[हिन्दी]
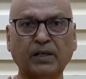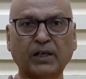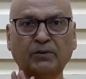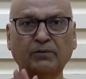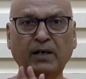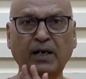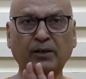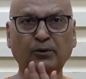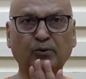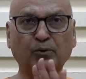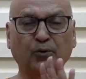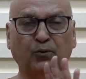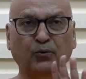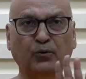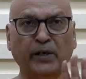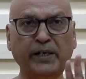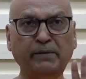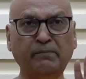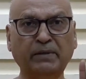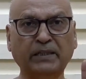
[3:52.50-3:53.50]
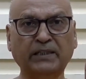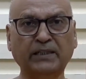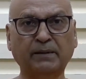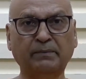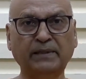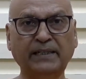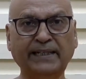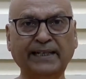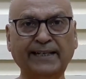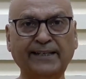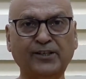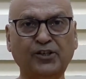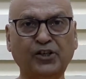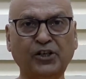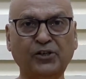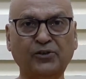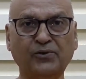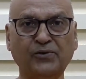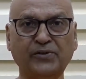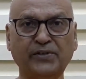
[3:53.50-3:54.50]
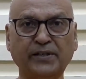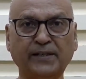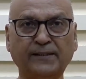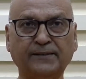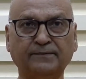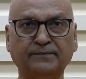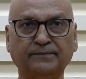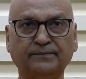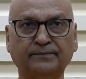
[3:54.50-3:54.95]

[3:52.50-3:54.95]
भगवान को कोई मतलब नहीं है इन चीजों से